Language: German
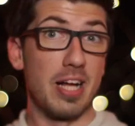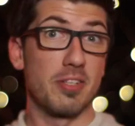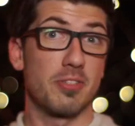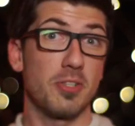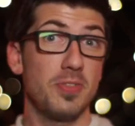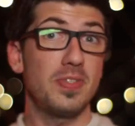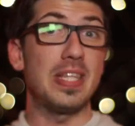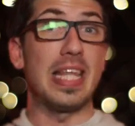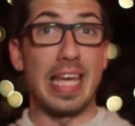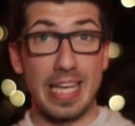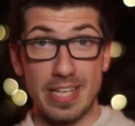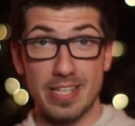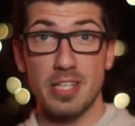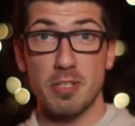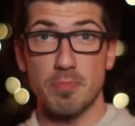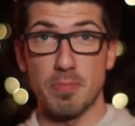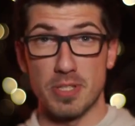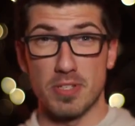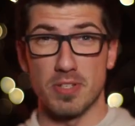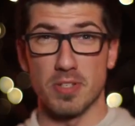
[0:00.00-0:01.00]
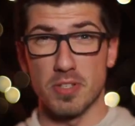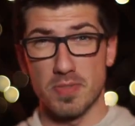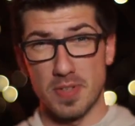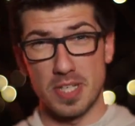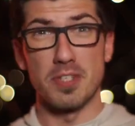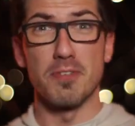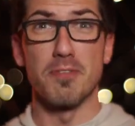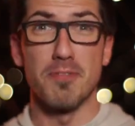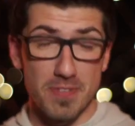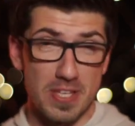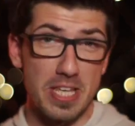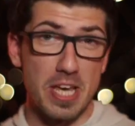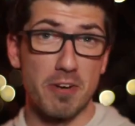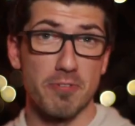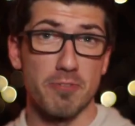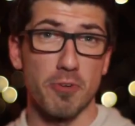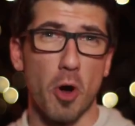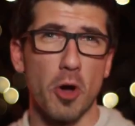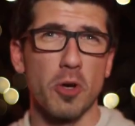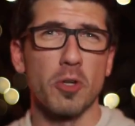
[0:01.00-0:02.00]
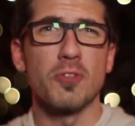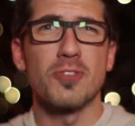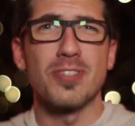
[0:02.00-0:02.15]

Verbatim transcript: Also ich bzw. wir freuen freuen